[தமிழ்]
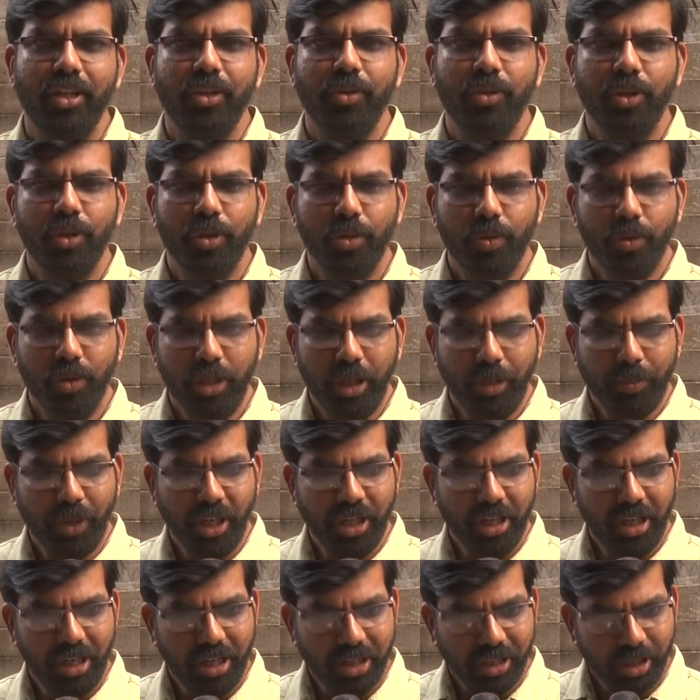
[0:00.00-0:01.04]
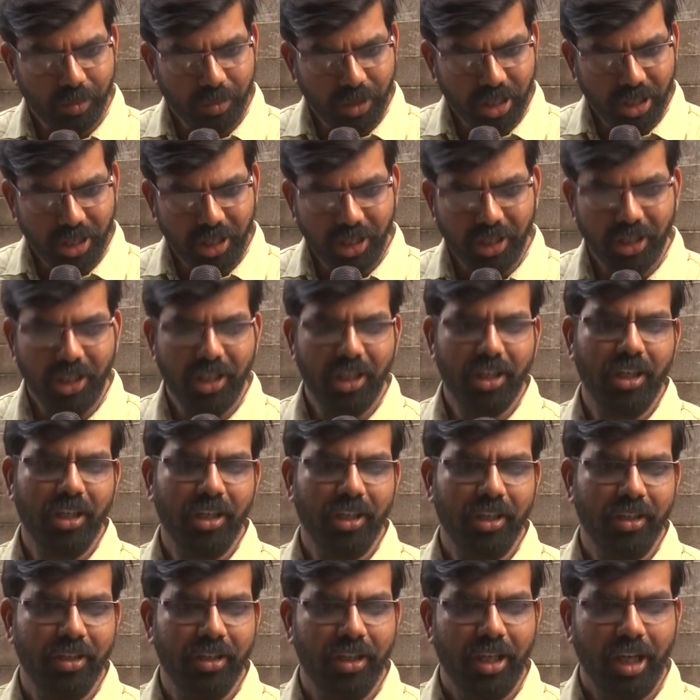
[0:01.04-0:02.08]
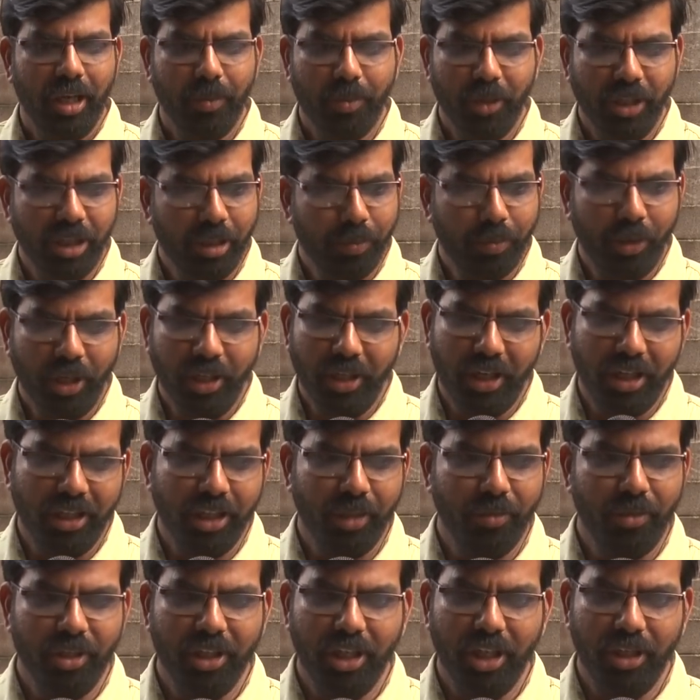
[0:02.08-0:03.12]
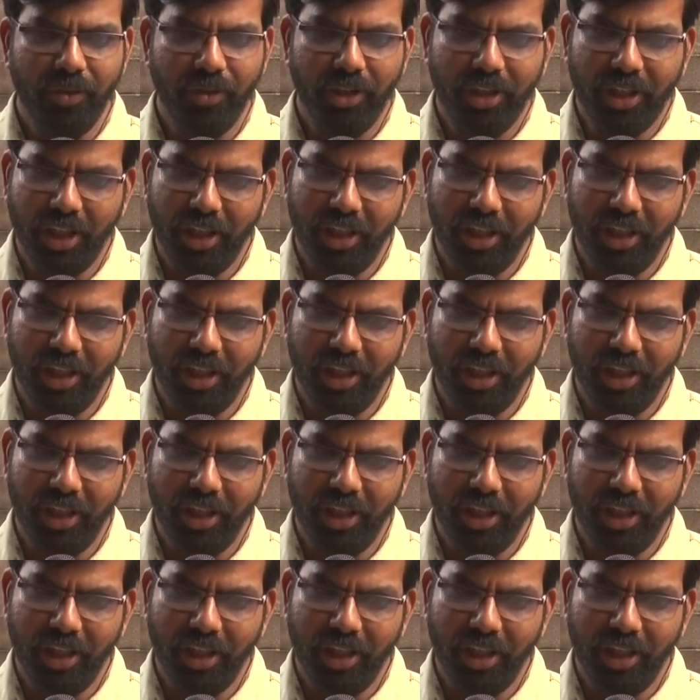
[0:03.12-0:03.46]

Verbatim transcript: இவங்க கூட பதினாறு தமிழர்கள் இருந்திருக்காங்க அப்போ அந்த பதினாறு தமிழர்கள் இவர்